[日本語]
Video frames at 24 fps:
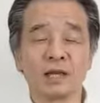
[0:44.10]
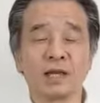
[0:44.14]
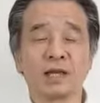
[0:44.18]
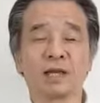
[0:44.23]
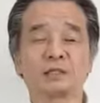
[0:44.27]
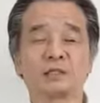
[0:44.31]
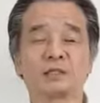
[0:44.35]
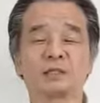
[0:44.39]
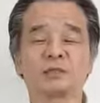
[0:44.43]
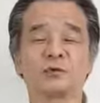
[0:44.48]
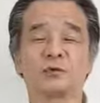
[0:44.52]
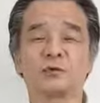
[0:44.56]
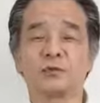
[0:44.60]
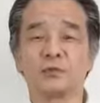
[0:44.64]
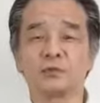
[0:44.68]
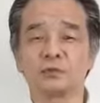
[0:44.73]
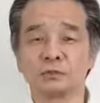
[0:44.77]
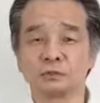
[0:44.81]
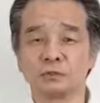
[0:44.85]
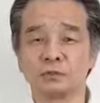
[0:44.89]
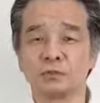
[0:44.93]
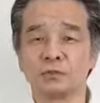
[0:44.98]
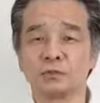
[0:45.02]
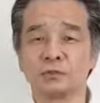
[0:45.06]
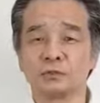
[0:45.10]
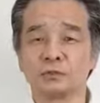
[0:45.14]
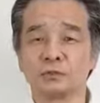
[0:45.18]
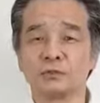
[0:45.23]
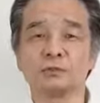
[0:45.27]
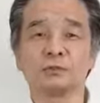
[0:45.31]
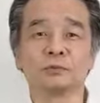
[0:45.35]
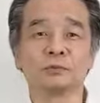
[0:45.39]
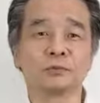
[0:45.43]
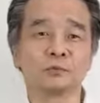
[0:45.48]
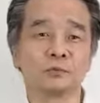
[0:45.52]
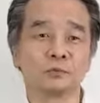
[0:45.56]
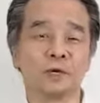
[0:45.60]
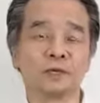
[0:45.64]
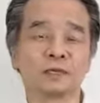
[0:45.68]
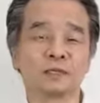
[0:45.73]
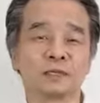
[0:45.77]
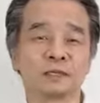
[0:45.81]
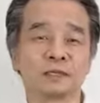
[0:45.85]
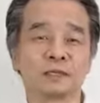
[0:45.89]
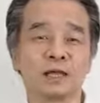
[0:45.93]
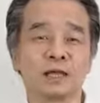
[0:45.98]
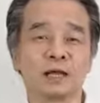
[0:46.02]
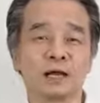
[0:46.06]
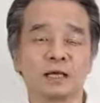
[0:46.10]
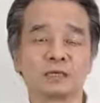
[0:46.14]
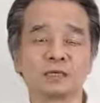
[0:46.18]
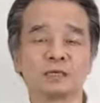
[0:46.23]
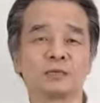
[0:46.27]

ン座同盟都市ということもあってン